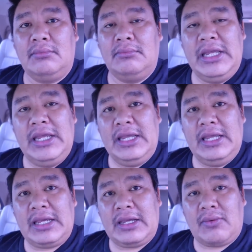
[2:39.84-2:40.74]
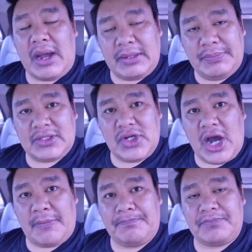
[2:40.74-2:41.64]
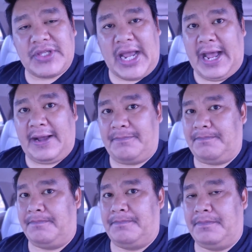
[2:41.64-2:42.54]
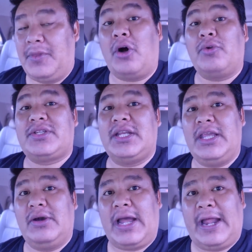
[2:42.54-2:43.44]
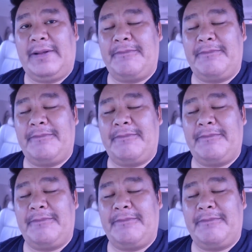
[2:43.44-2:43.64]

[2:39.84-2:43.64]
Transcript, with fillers: มีความรับผิดชอบจากน้องด้วยเช่นเดียวกัน